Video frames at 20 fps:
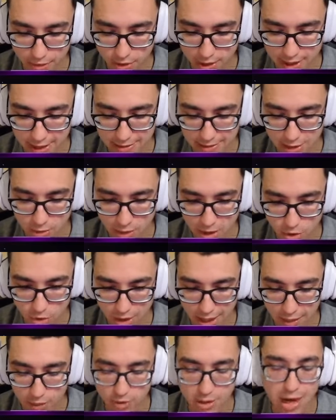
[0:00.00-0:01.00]
gente, no ha
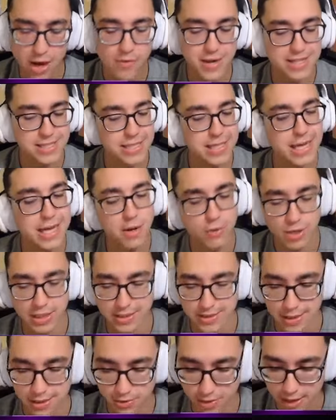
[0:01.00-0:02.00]
colado Aún así, era buen
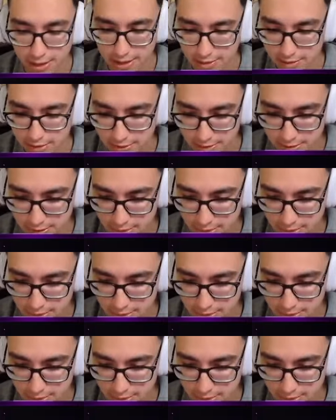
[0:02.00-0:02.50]
intento, ¿eh, gente?